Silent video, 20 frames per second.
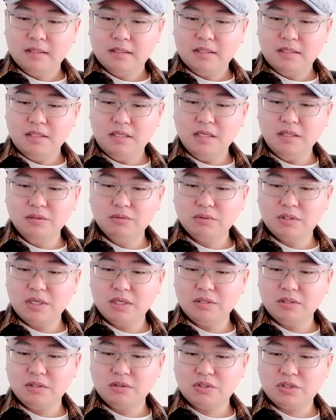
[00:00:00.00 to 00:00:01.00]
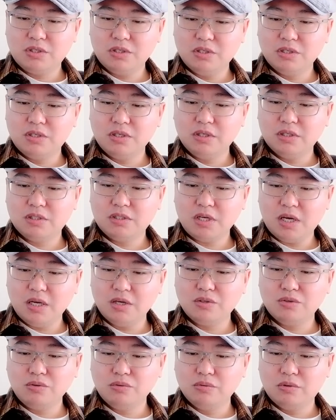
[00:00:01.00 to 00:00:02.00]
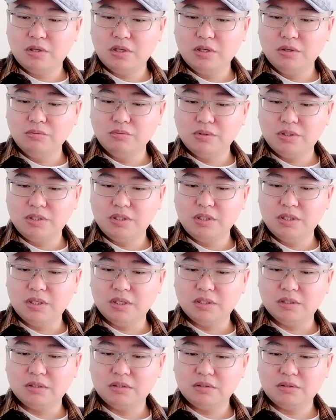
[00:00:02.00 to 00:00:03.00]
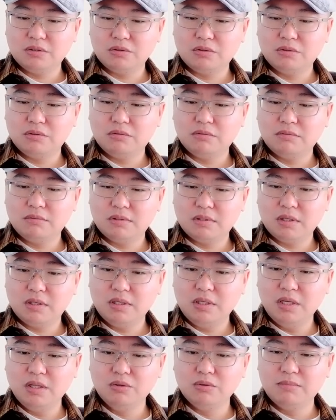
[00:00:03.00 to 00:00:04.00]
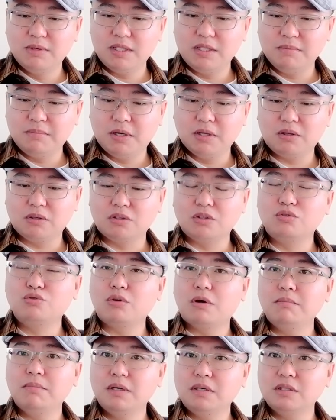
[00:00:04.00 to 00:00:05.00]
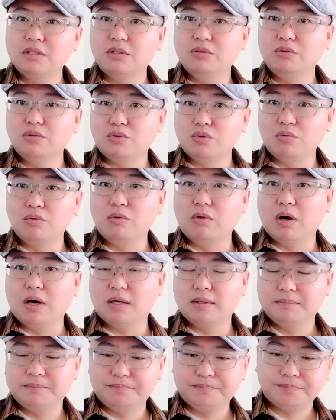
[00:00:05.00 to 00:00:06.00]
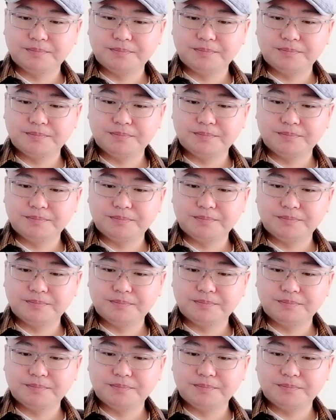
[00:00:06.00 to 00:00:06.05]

那印度这种试射战术核武器呢？这个印度媒体报道是专门针对中国啊。